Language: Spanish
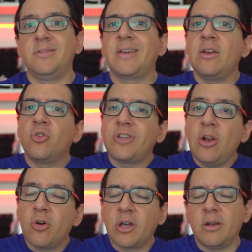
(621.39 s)
Así que no se
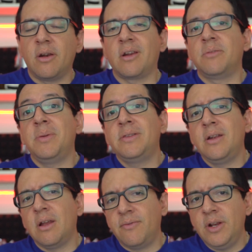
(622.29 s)
aloquen,
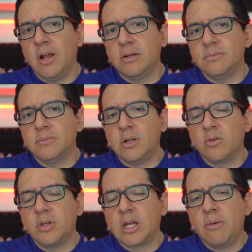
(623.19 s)
respeten la fila y
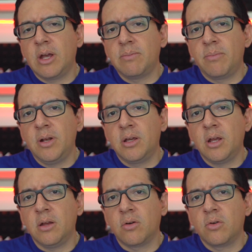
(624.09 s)
no se acaben el papel
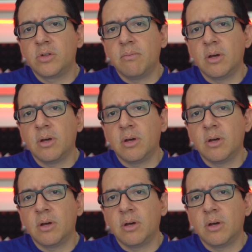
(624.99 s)
higiénico, no sean